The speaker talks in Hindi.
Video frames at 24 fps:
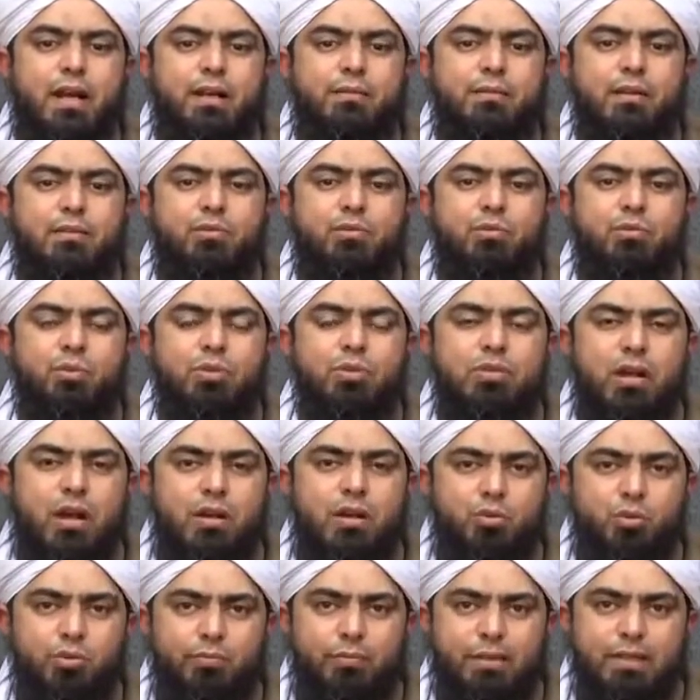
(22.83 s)
काम है वो खुद
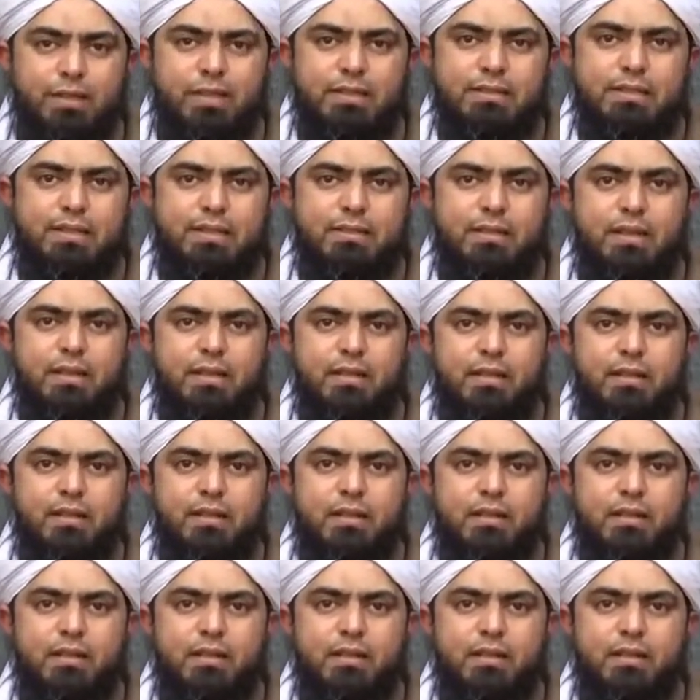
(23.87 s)
कार्टून बनना चाहता है